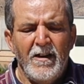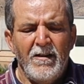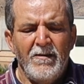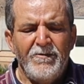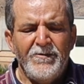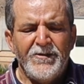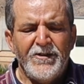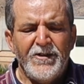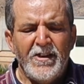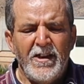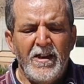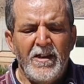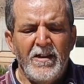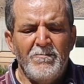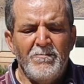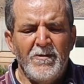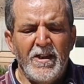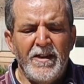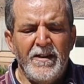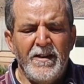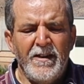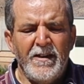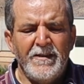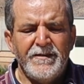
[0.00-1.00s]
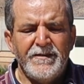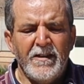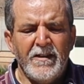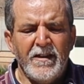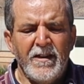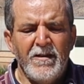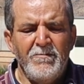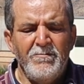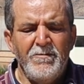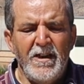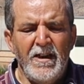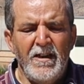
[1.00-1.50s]
أفصح من
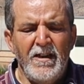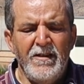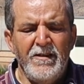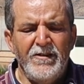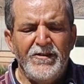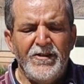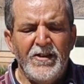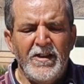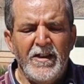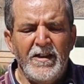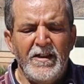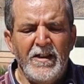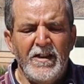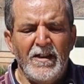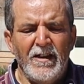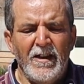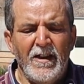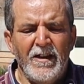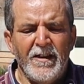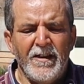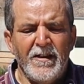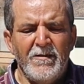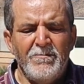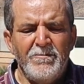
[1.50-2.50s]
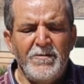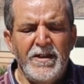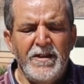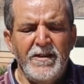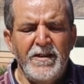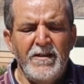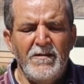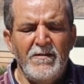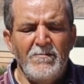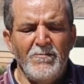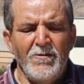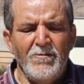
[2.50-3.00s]
نطق باللسان
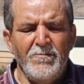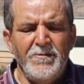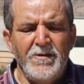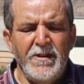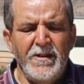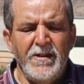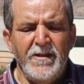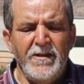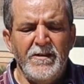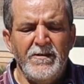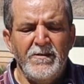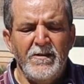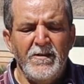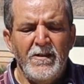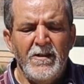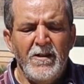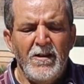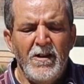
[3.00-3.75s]
العربي المبين